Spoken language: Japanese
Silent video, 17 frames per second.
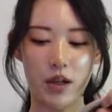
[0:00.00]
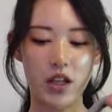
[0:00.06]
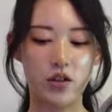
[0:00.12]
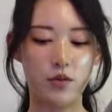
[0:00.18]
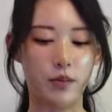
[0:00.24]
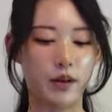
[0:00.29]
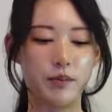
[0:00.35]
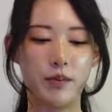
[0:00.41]

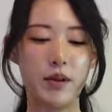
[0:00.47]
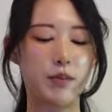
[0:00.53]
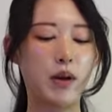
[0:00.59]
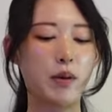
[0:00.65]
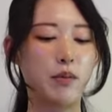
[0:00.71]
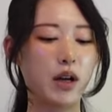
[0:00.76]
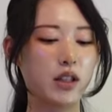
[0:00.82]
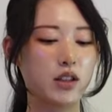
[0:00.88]

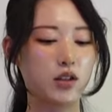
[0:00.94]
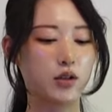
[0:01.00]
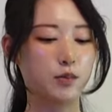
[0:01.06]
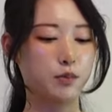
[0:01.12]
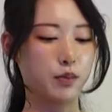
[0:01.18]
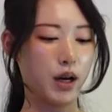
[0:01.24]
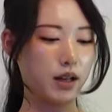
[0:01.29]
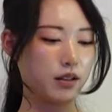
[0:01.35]

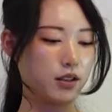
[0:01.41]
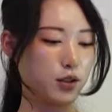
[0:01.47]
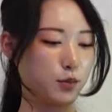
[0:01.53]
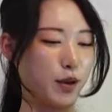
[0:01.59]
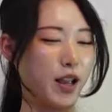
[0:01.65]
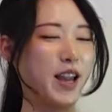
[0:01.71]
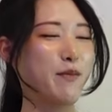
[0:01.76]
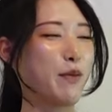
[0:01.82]

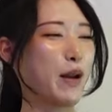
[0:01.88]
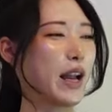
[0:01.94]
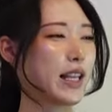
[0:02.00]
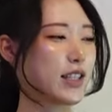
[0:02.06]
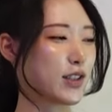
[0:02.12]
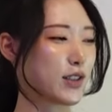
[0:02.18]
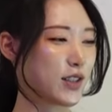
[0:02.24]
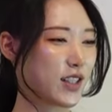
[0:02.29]
ベージュパペベージュージュ
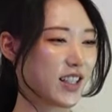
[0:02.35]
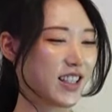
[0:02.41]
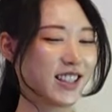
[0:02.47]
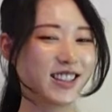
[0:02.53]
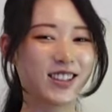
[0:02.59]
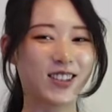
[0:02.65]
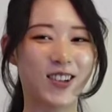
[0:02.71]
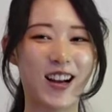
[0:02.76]
ベージュ
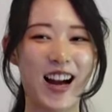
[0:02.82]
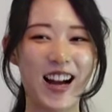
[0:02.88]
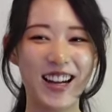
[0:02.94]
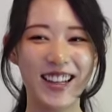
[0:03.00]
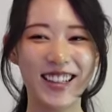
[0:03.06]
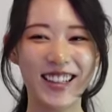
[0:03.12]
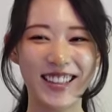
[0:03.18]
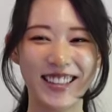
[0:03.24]
とか
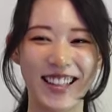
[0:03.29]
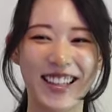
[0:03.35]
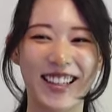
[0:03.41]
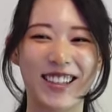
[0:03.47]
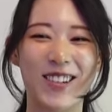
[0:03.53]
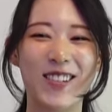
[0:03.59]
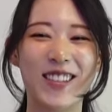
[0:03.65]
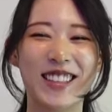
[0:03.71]
なん
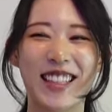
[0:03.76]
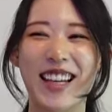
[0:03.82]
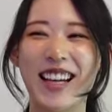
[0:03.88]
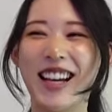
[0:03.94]
かごめんな